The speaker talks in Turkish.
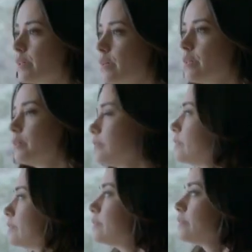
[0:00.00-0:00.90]
Ya
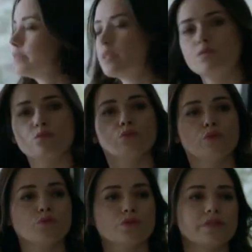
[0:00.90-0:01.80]
nasıl
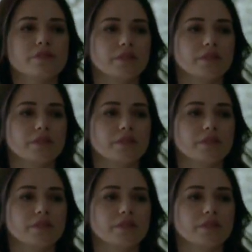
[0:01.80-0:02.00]
oluyormuş Deniz